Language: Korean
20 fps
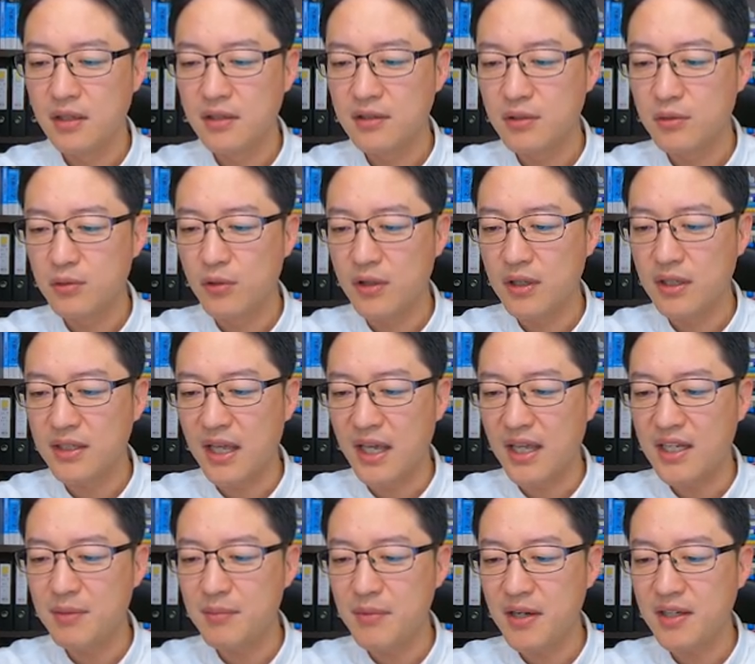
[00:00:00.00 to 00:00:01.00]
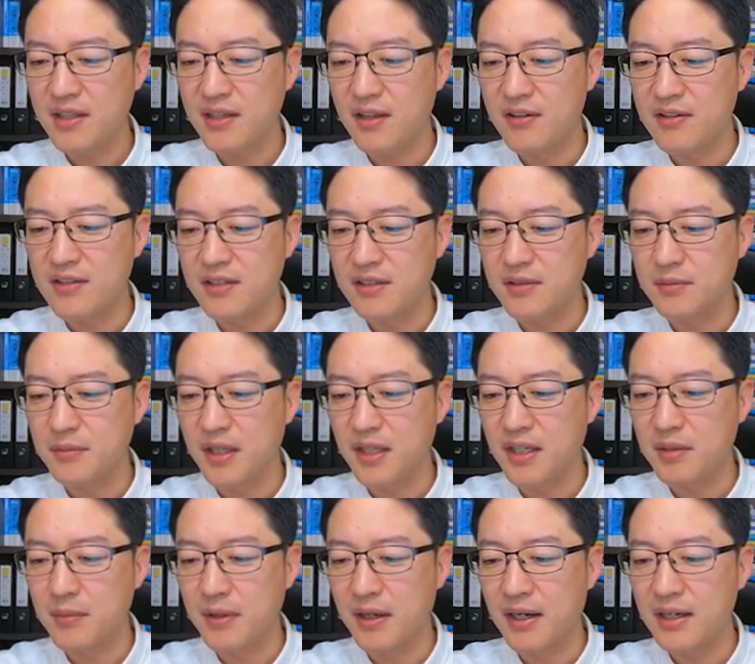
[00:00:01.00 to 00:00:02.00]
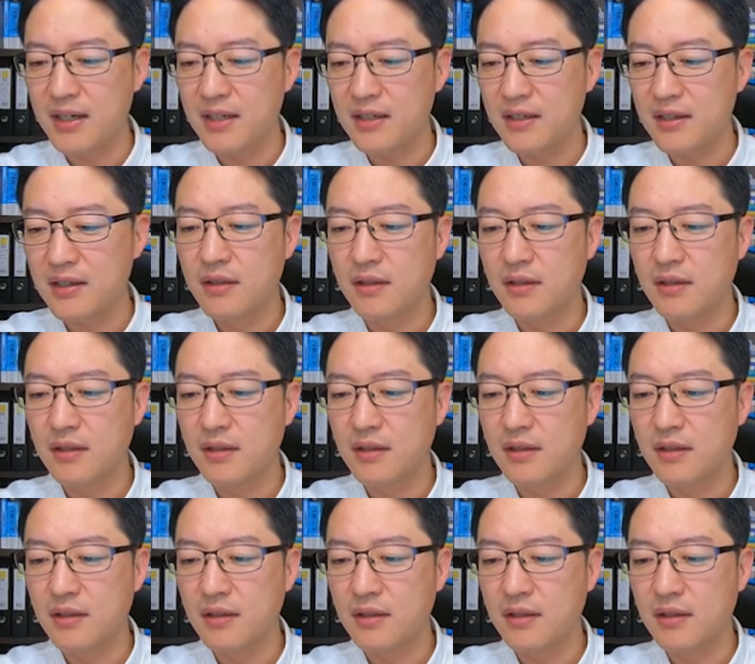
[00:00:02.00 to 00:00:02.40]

그리고 여기가 내리막이네요. 지금 내리막.